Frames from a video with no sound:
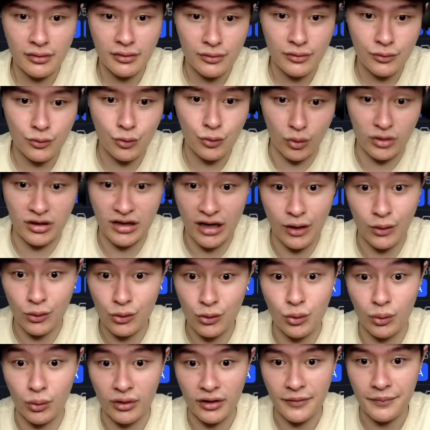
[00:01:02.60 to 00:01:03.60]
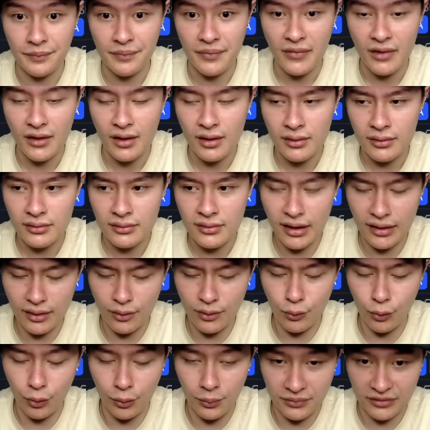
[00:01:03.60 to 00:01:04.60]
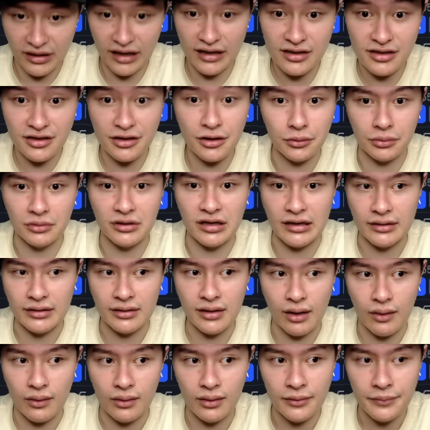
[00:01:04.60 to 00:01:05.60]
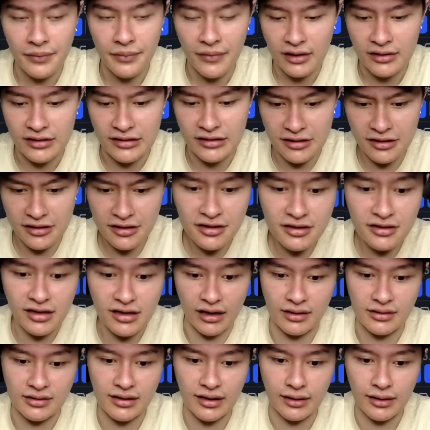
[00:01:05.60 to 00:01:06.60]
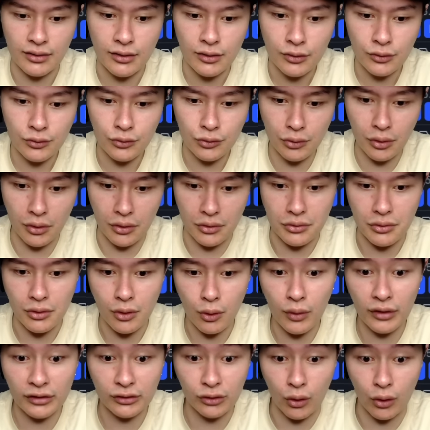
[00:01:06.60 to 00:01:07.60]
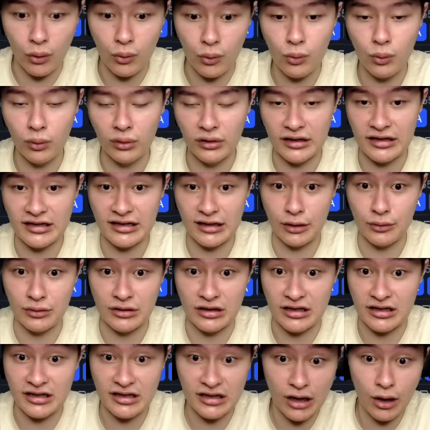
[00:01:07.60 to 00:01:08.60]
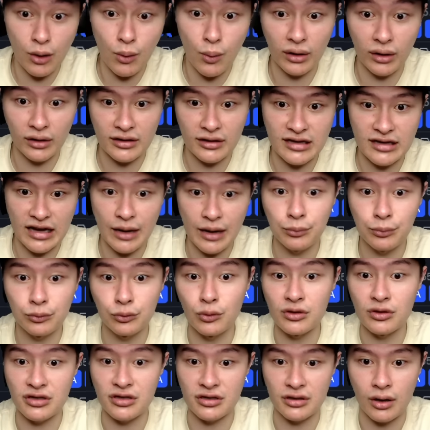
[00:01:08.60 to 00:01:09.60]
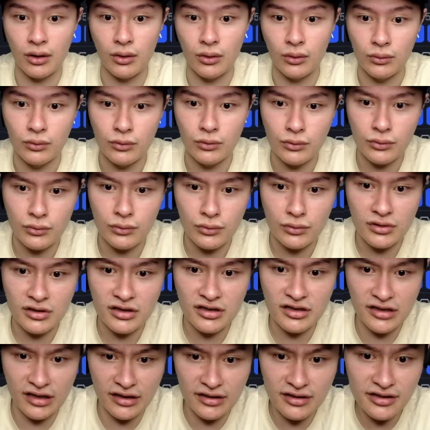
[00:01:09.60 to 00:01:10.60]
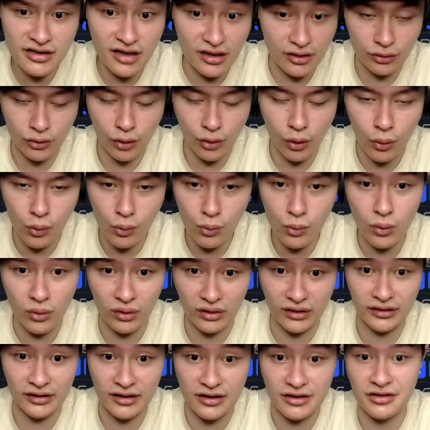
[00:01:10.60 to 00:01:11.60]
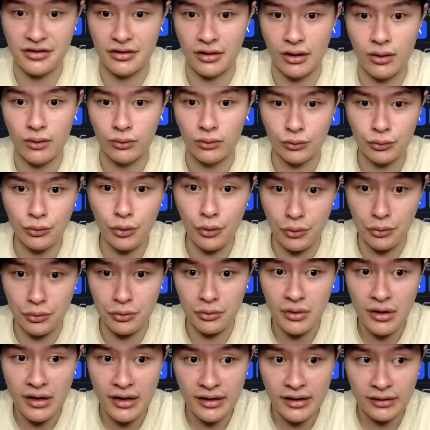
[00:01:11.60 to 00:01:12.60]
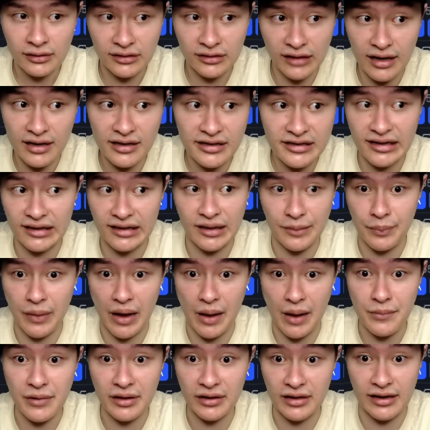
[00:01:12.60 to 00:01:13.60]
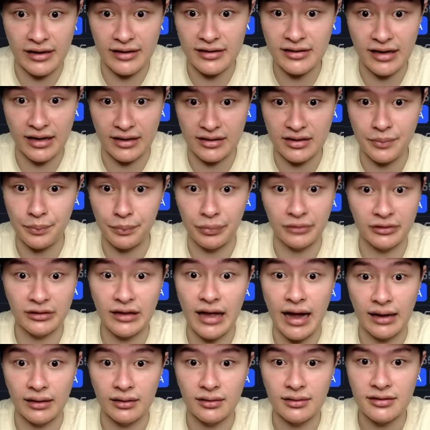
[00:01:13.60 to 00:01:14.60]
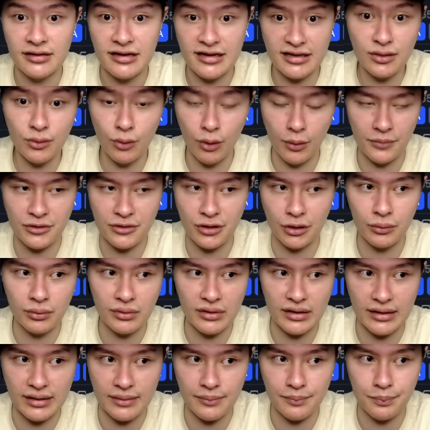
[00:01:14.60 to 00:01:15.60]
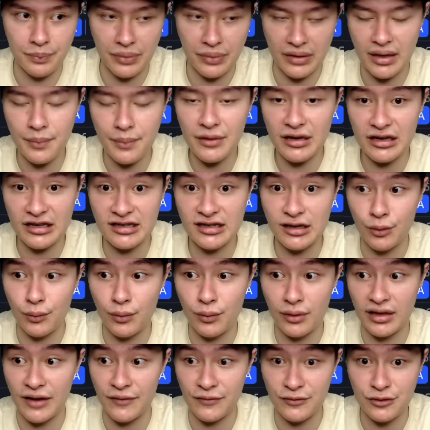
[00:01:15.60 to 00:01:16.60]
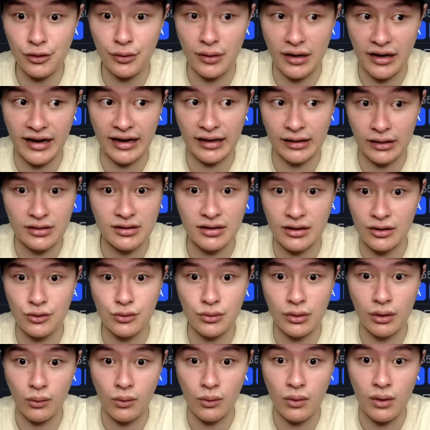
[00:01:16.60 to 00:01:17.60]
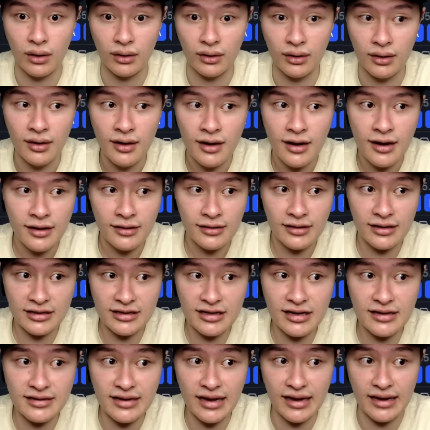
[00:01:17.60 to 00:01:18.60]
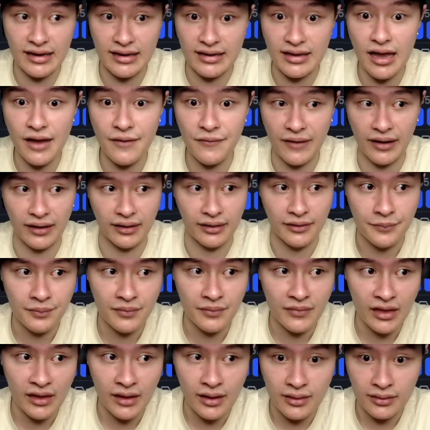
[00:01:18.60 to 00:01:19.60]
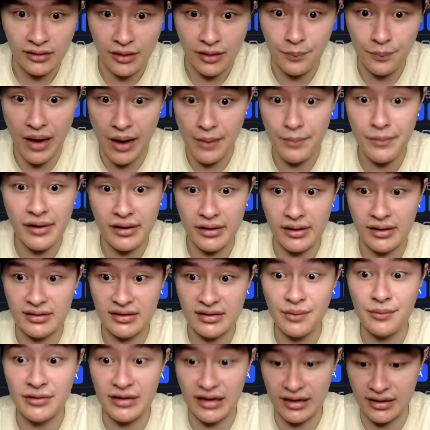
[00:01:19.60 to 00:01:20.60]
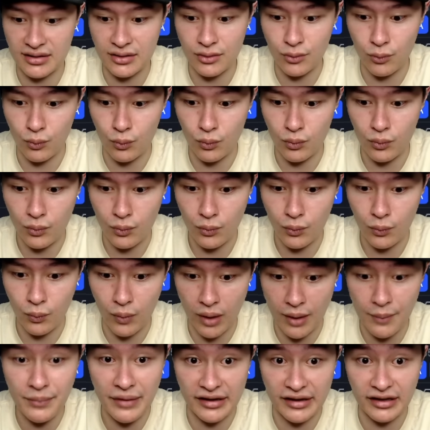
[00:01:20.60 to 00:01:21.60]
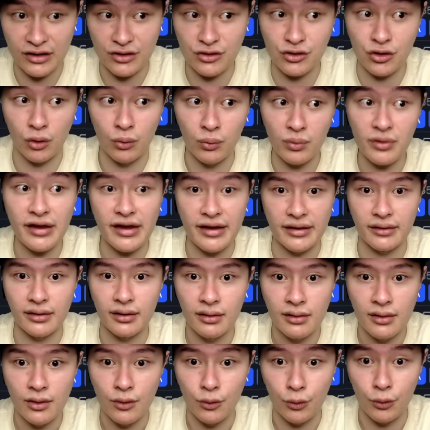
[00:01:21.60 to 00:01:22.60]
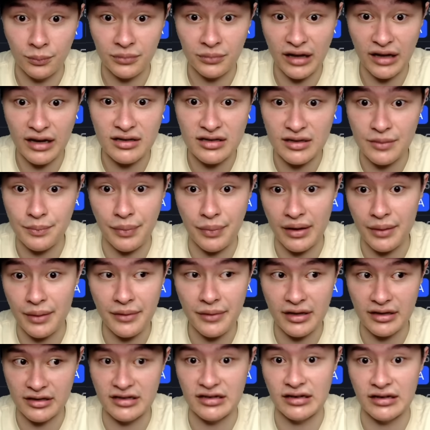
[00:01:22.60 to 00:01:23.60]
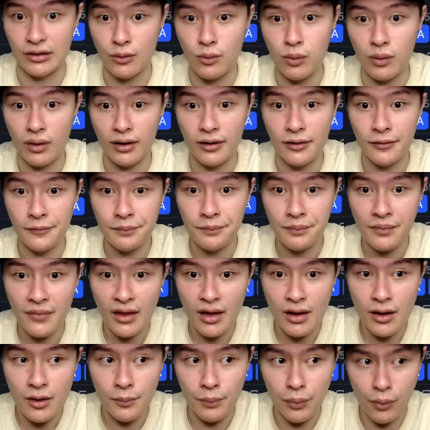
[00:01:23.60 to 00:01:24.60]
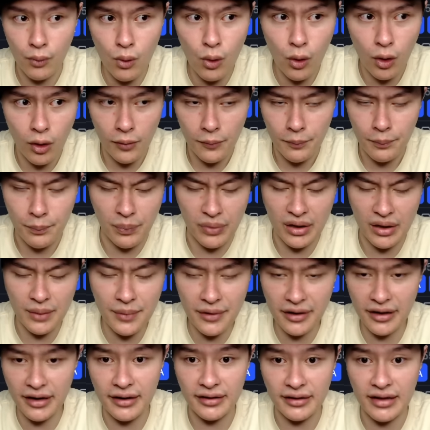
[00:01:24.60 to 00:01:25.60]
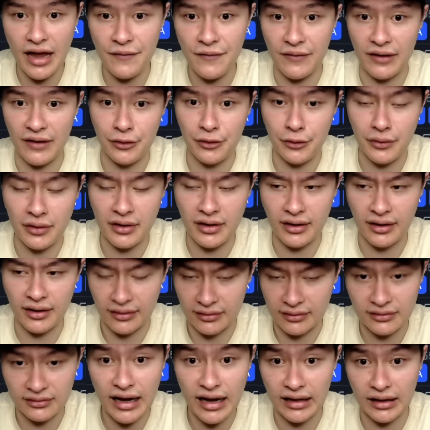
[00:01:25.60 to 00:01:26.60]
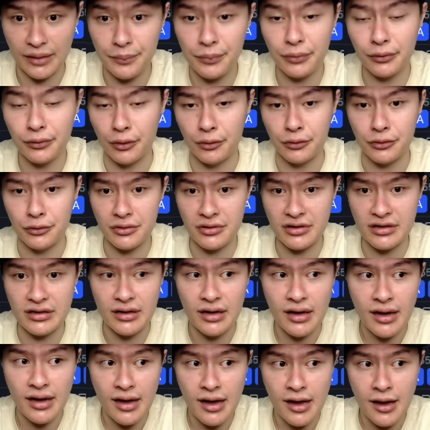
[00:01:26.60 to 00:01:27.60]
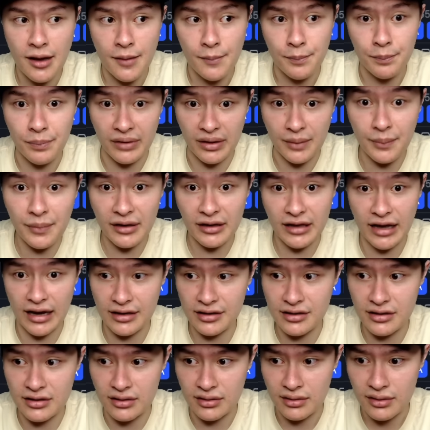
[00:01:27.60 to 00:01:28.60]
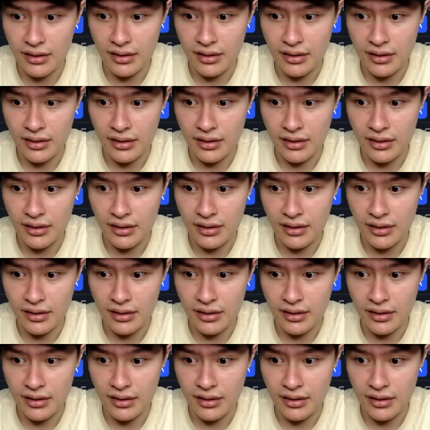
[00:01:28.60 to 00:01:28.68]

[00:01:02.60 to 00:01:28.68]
做操作的。那我们当时有提到啊，其实市场上对于会通过的消息消化的差不多之后，真正通过了的时候，对于当下的盘面的影响是不大的。其实我们从比特币现货 ETF 就可以看到这个状况了。那现在以太坊的盘面呢，基本上是。完美的重演了我们当时比特币的情况。不过，比特币跟以太坊有一个很大的不同，就是比特币它是